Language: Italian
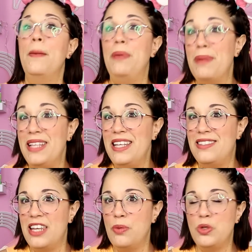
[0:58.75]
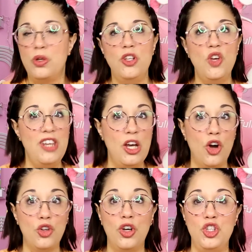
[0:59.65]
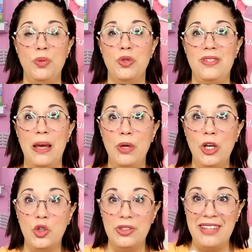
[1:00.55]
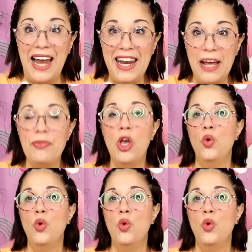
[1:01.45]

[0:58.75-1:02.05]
Prima di iniziare questo video vi ricordo che ci possiamo incontrare,